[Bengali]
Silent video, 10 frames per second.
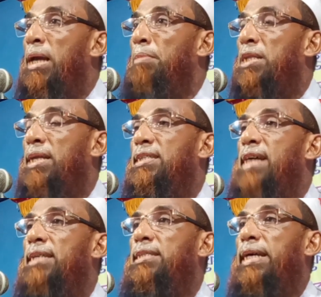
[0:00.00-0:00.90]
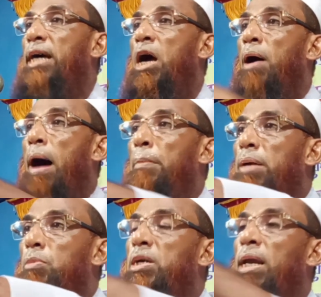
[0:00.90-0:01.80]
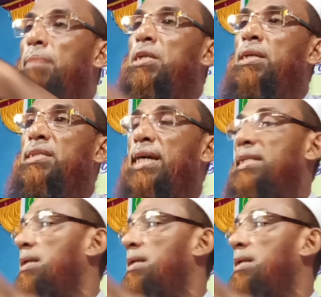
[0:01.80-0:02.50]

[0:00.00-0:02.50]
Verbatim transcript: মহিলা মাদ্রাসা আছে আমার মহিলা মাদ্রাসা